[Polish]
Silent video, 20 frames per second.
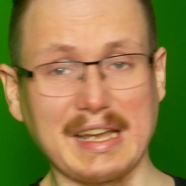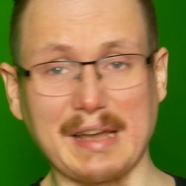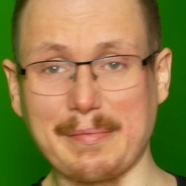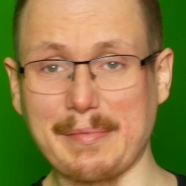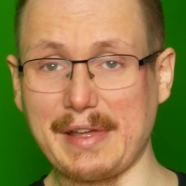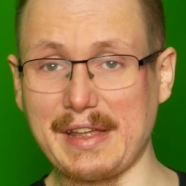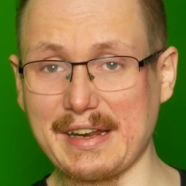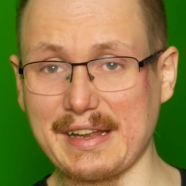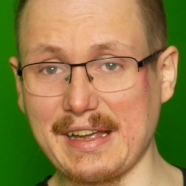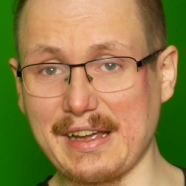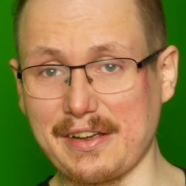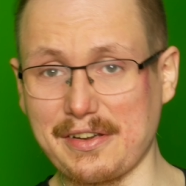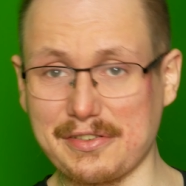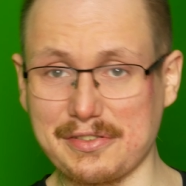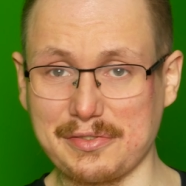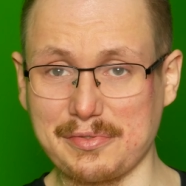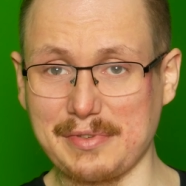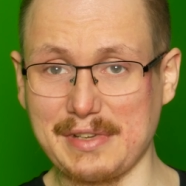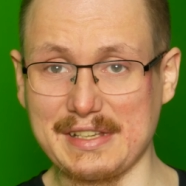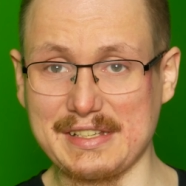kamerka
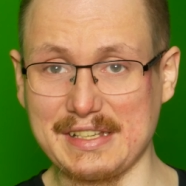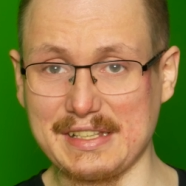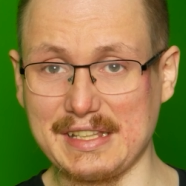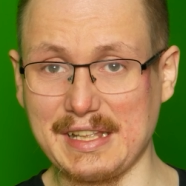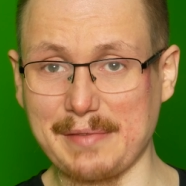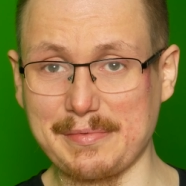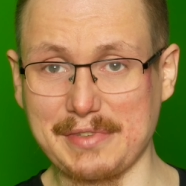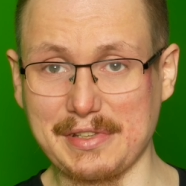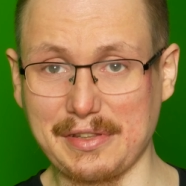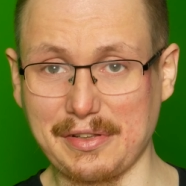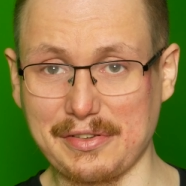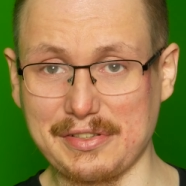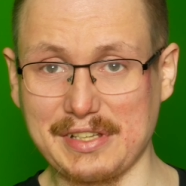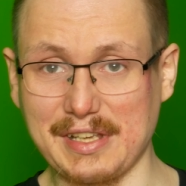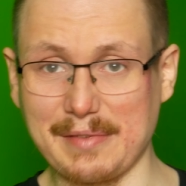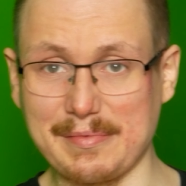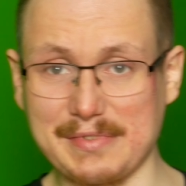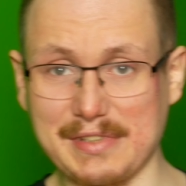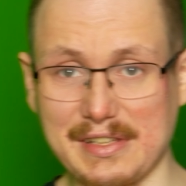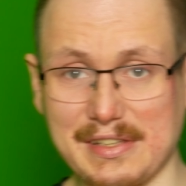kosztuje
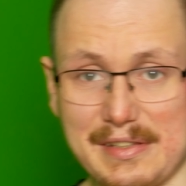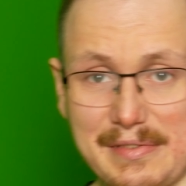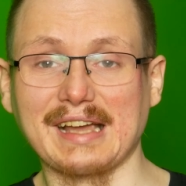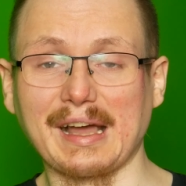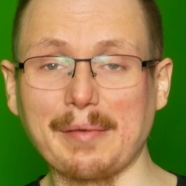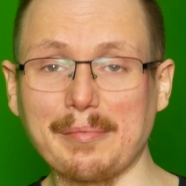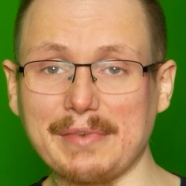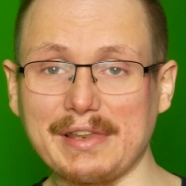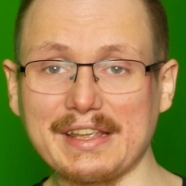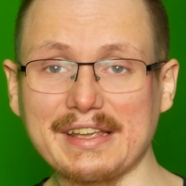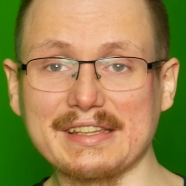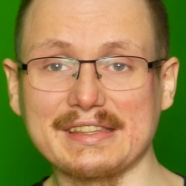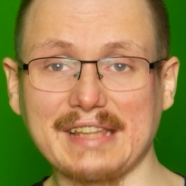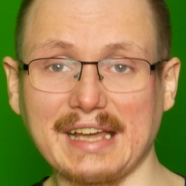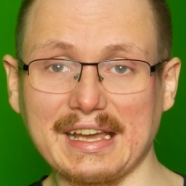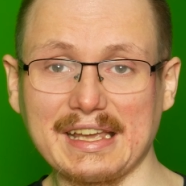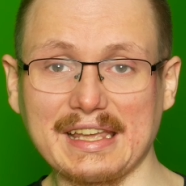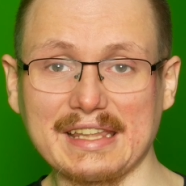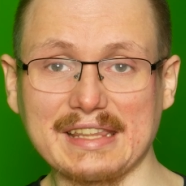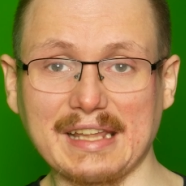700-800. Camlink
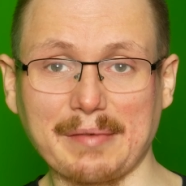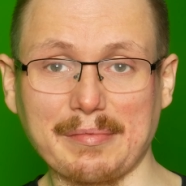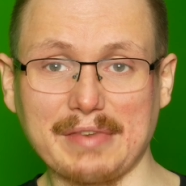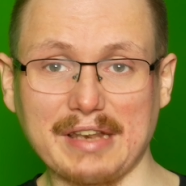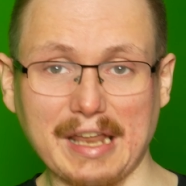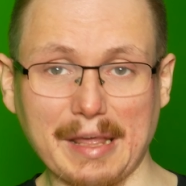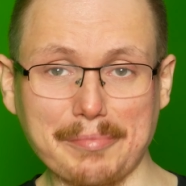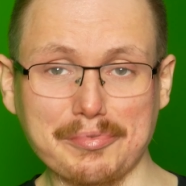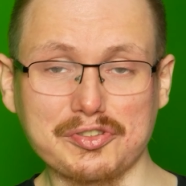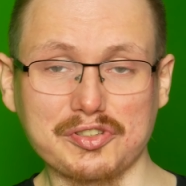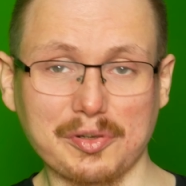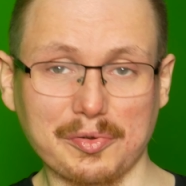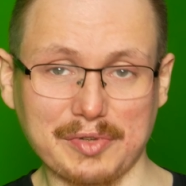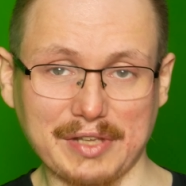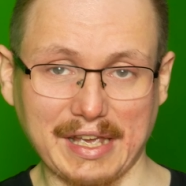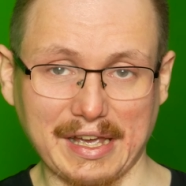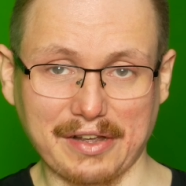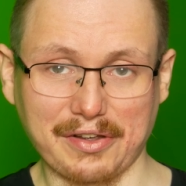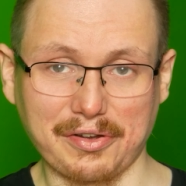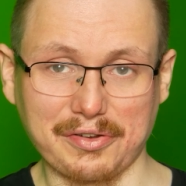daje nam lepszą
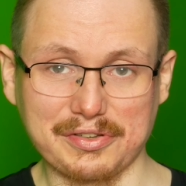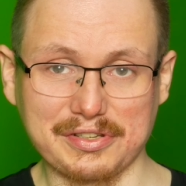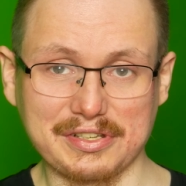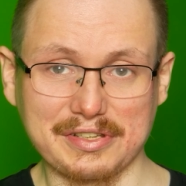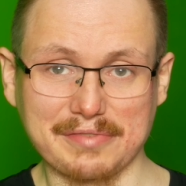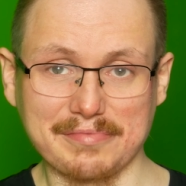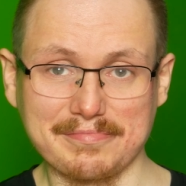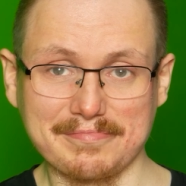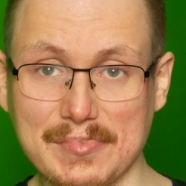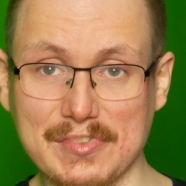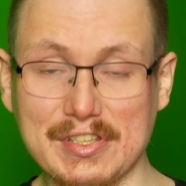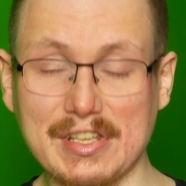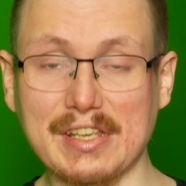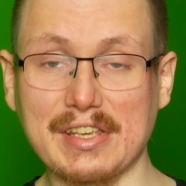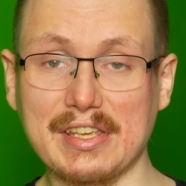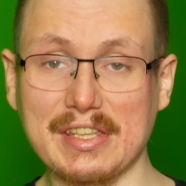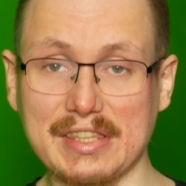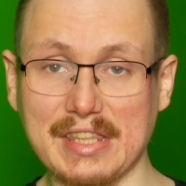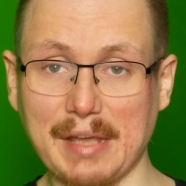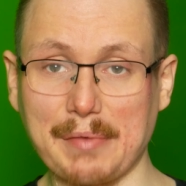jakość
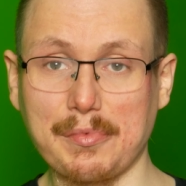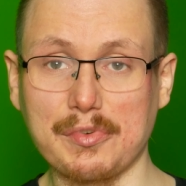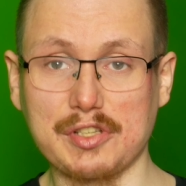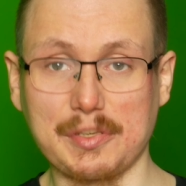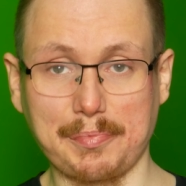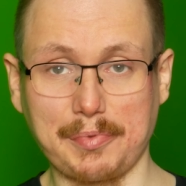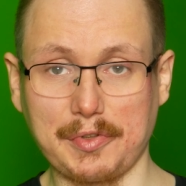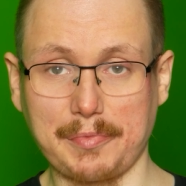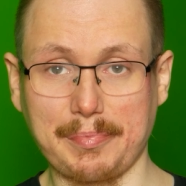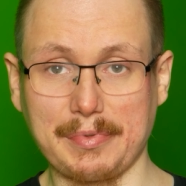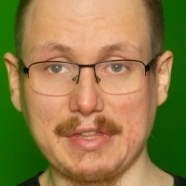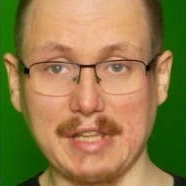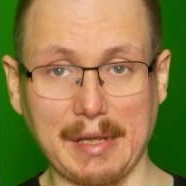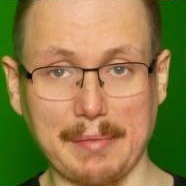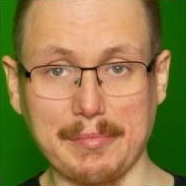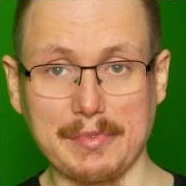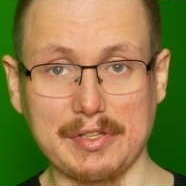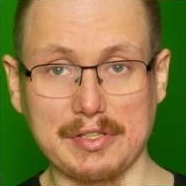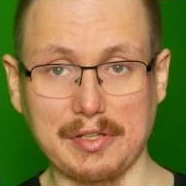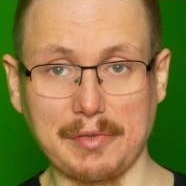dzięki temu, że
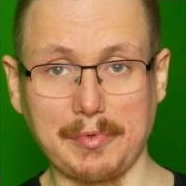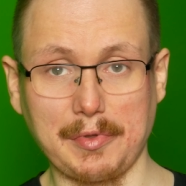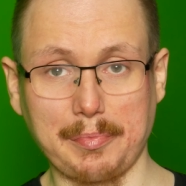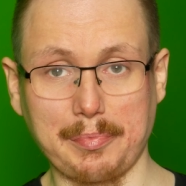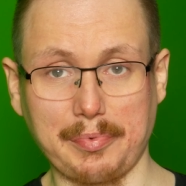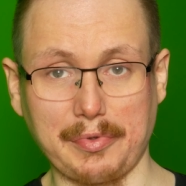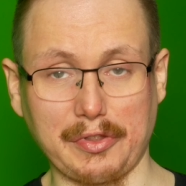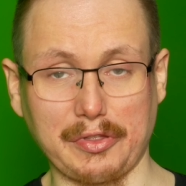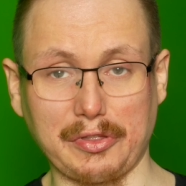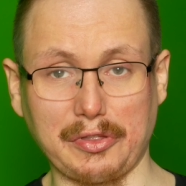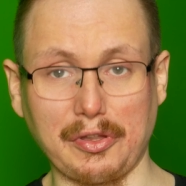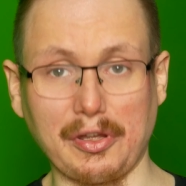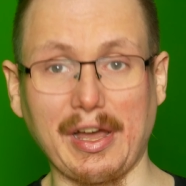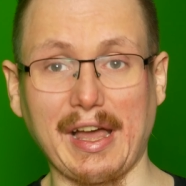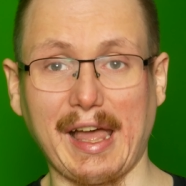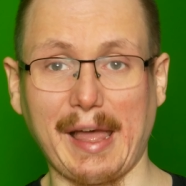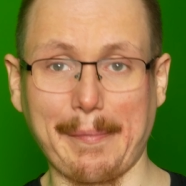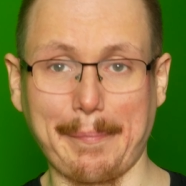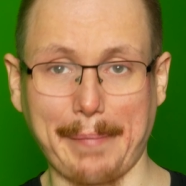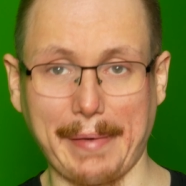podpinamy sobie pod
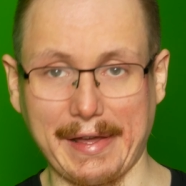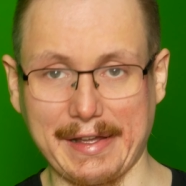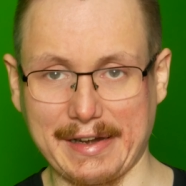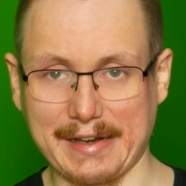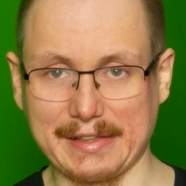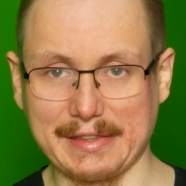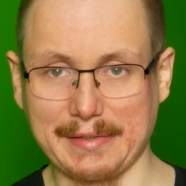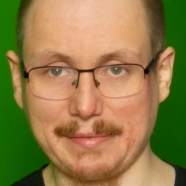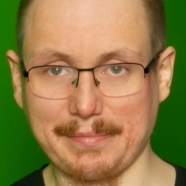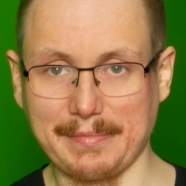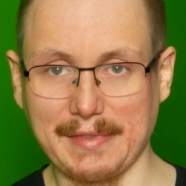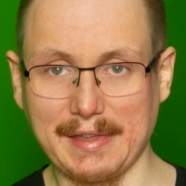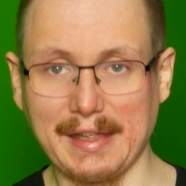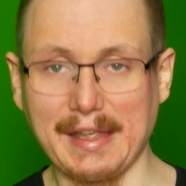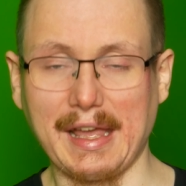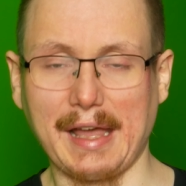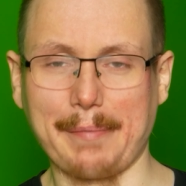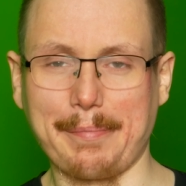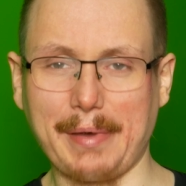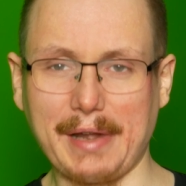to aparat.
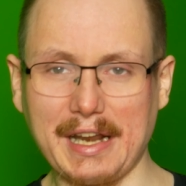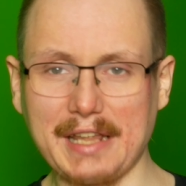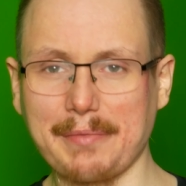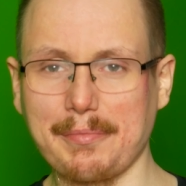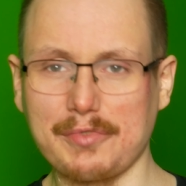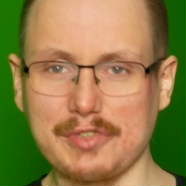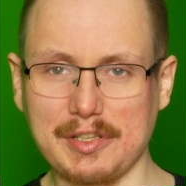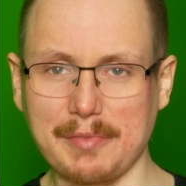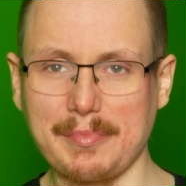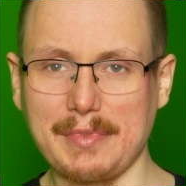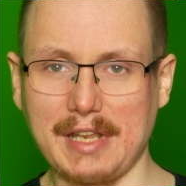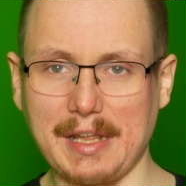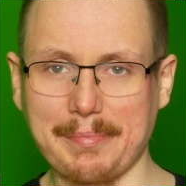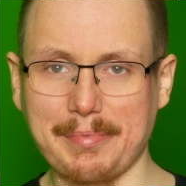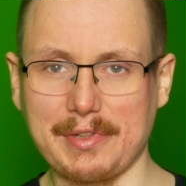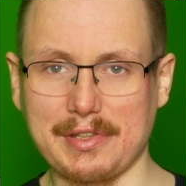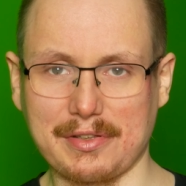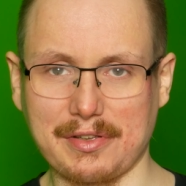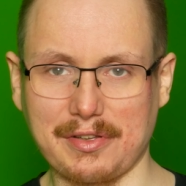Aparat możemy lepiej